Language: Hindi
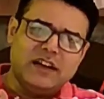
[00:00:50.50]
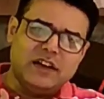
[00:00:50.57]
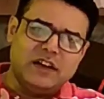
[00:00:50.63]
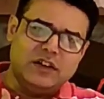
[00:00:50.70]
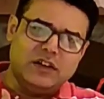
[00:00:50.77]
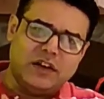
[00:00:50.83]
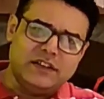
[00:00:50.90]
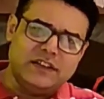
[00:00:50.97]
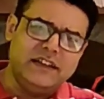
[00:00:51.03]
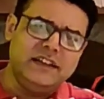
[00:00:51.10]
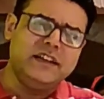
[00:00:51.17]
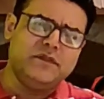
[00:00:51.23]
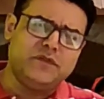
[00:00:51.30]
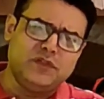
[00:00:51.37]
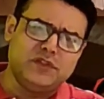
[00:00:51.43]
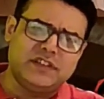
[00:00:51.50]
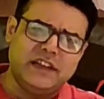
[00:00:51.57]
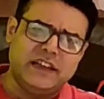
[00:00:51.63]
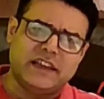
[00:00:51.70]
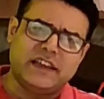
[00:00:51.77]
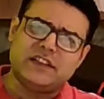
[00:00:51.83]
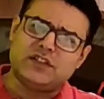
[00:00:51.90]
नॉर्थ इंडियन फूड से
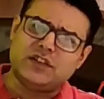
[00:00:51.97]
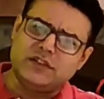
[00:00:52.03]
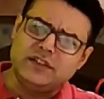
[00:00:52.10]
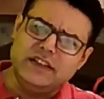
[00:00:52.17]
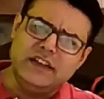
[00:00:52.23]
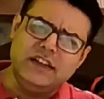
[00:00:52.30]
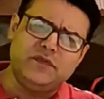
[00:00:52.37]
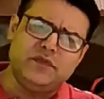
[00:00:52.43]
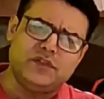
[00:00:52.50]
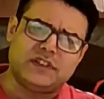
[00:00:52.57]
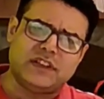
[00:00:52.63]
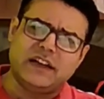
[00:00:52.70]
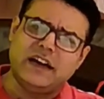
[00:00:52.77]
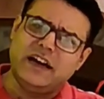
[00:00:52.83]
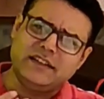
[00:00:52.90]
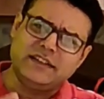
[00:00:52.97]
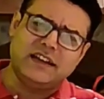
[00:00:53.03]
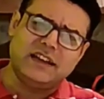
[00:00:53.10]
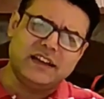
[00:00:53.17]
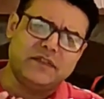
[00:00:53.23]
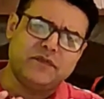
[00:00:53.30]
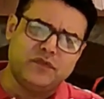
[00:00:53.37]
लेके साउथ इंडियन फूड तक हर
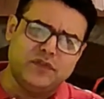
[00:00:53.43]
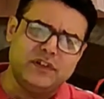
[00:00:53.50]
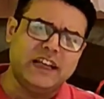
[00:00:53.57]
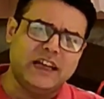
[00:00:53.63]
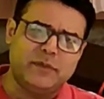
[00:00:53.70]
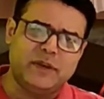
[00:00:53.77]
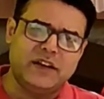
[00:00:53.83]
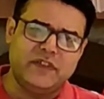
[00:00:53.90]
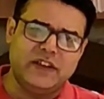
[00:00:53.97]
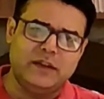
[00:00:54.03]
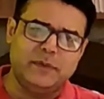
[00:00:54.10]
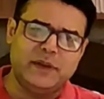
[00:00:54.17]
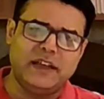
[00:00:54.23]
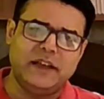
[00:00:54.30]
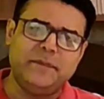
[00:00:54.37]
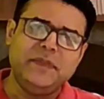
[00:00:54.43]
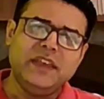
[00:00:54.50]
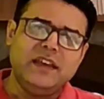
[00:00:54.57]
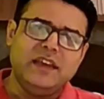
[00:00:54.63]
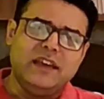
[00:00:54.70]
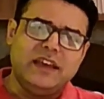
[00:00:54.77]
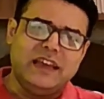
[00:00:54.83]
तरह का फूड यहाँ पर अवेलेबल है
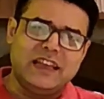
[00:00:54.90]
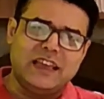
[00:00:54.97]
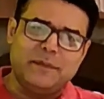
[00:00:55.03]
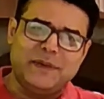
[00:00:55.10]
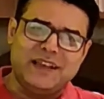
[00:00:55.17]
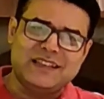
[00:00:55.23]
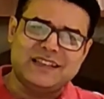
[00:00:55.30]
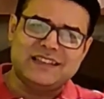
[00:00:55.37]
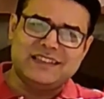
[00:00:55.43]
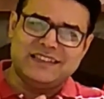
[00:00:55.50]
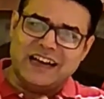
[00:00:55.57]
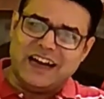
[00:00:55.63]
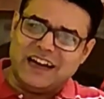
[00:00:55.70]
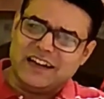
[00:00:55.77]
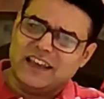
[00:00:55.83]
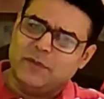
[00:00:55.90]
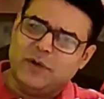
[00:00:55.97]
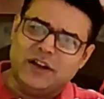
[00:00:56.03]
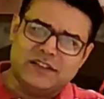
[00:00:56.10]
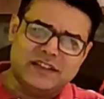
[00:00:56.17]
इनके पास चाट के बहुत